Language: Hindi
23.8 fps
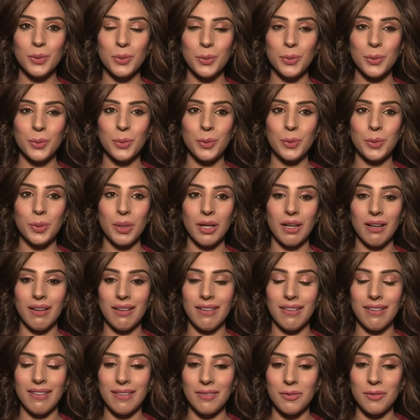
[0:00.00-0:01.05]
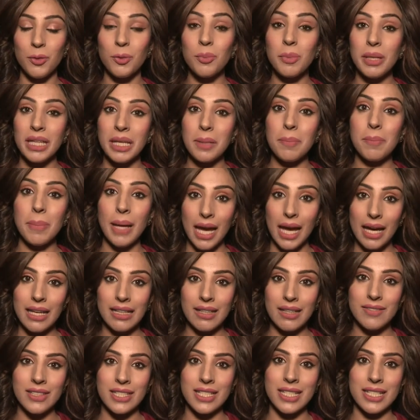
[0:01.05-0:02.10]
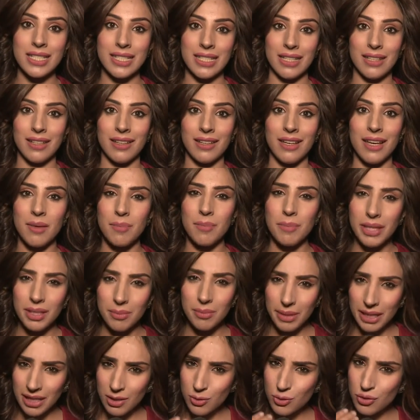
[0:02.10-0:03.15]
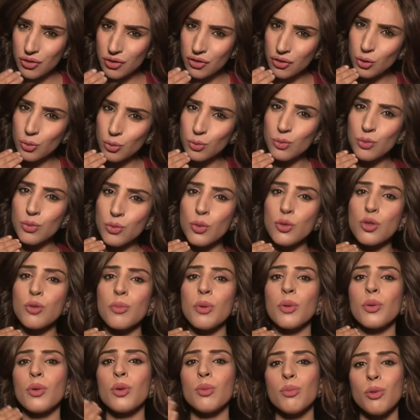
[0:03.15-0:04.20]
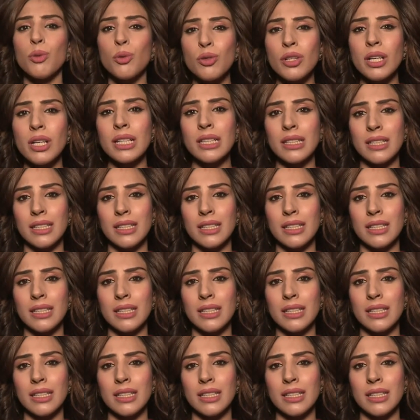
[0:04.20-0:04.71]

तो आ, वो मेरे प्यार की वजह से मेरे मैंने जो जो जो मैं उनको बोल रही